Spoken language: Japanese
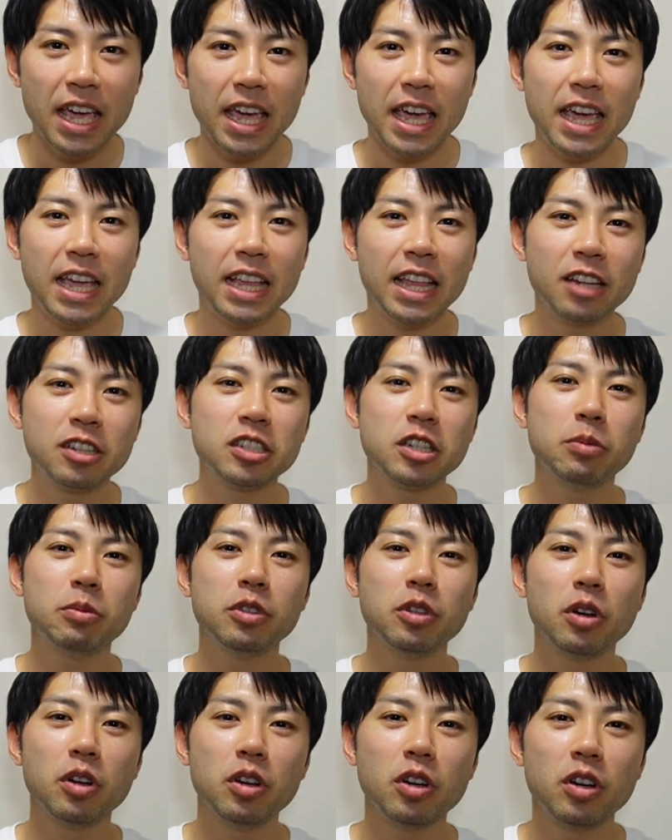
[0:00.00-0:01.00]
えー、ダルジャブ
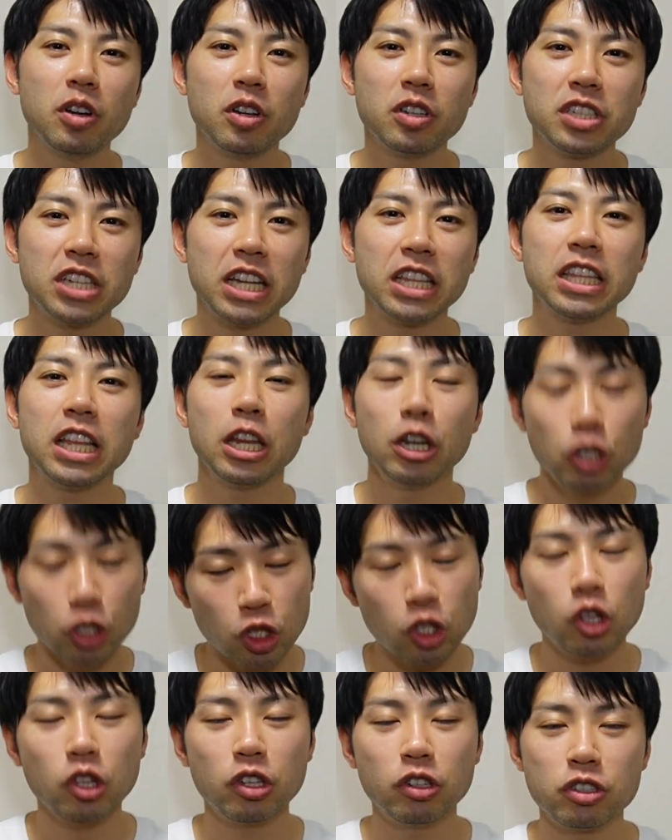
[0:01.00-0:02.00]
の
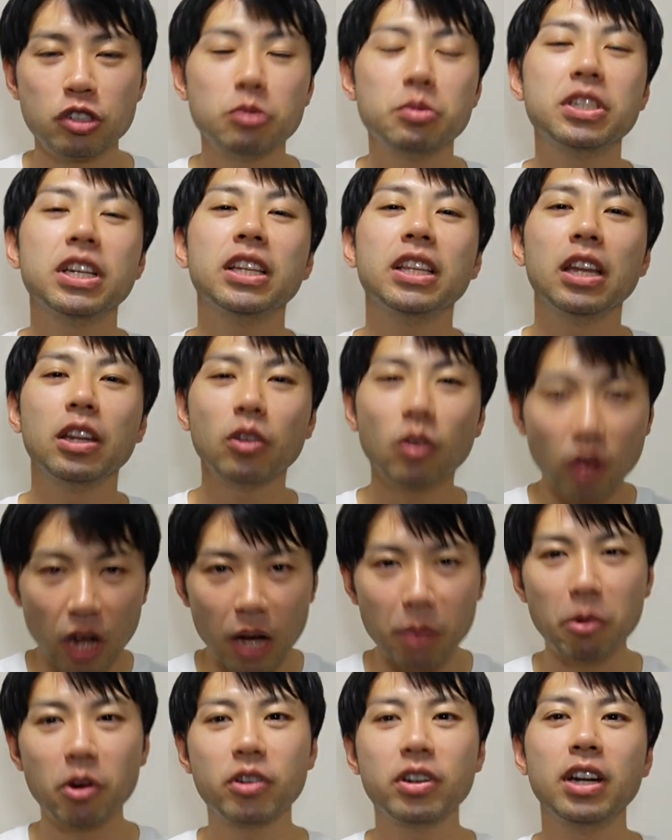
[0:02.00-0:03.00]
チャンネル、YouTube チャンネルと
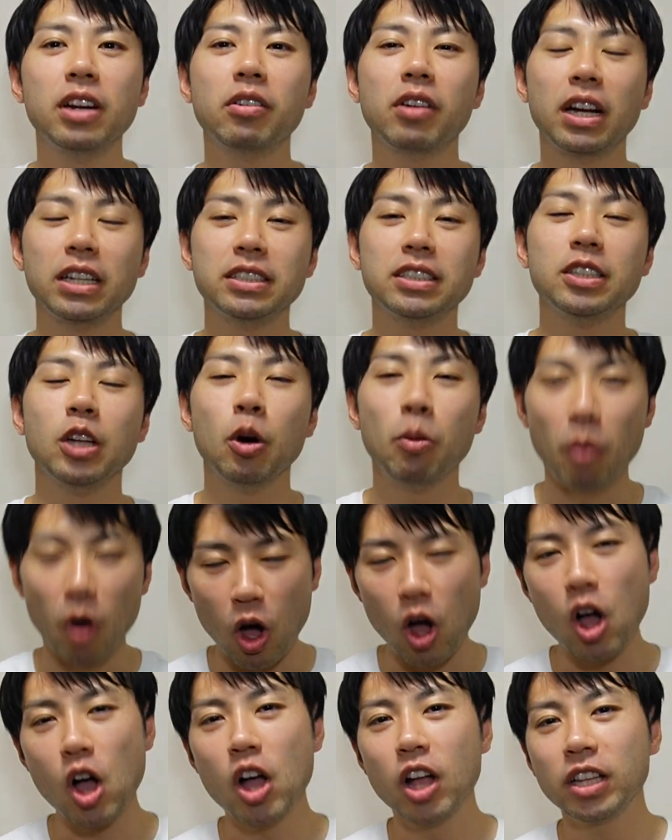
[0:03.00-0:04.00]
か、僕らの活動
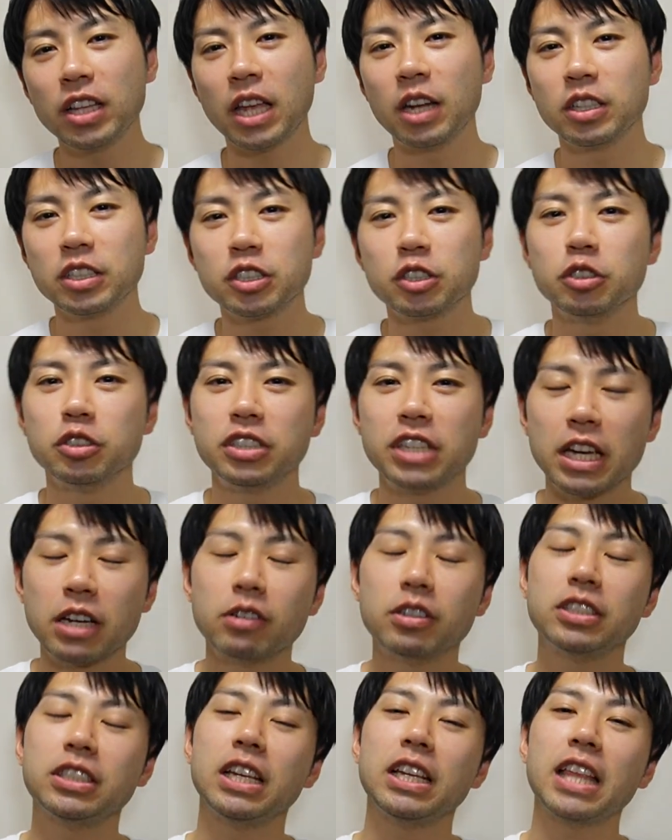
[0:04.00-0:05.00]
も楽しく
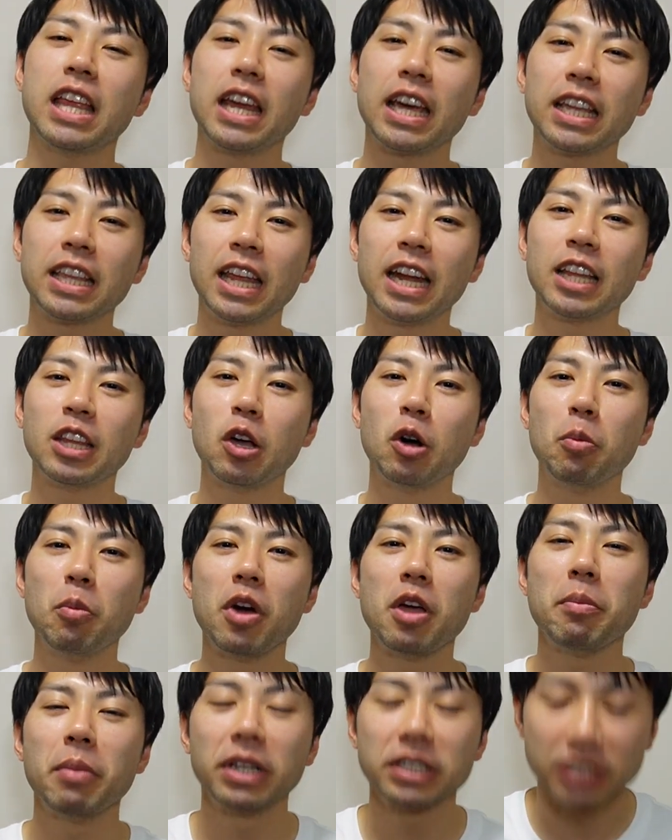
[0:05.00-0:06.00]
チェックしていただけたらと
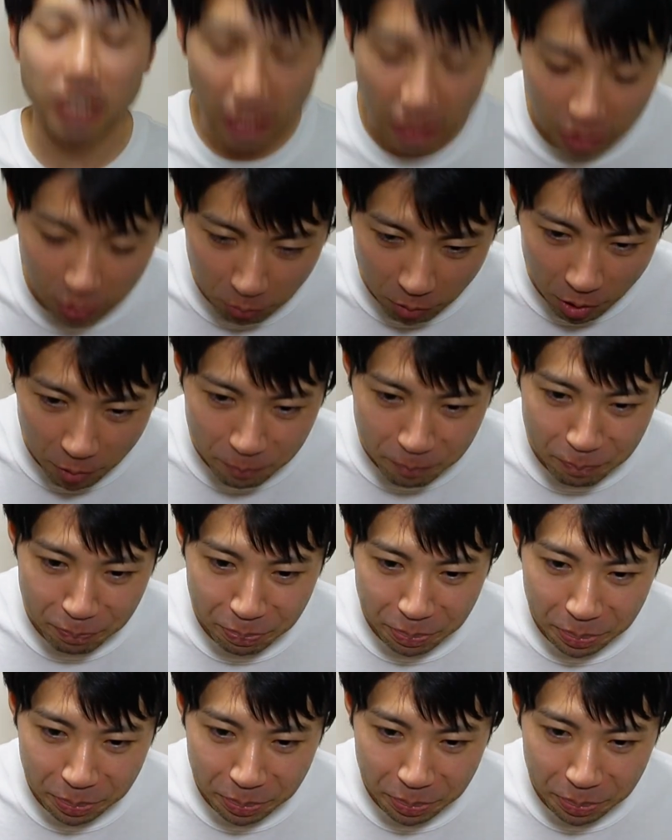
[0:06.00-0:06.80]
思いますけれども、